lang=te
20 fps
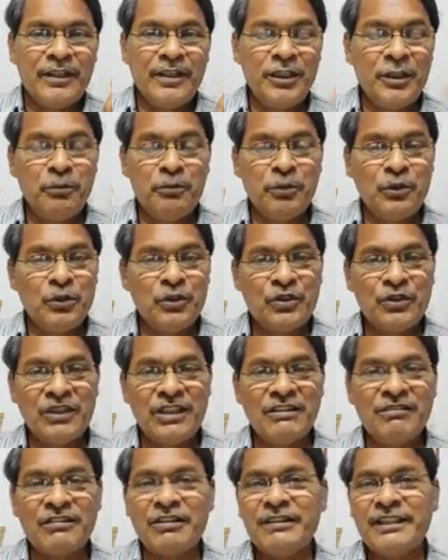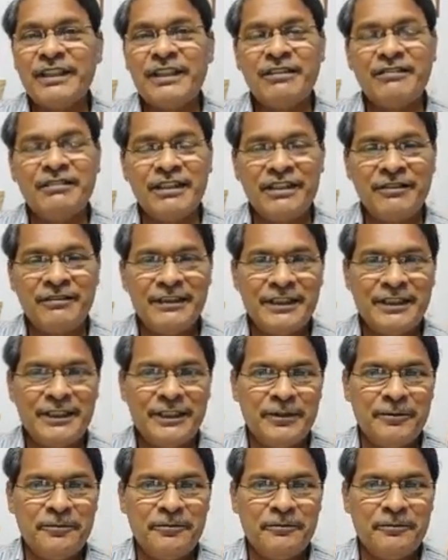ఇది ఇప్పుడు తీవ్రమైనటువంటి
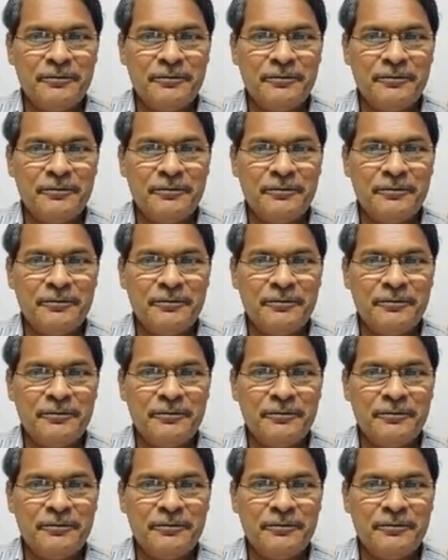విషయం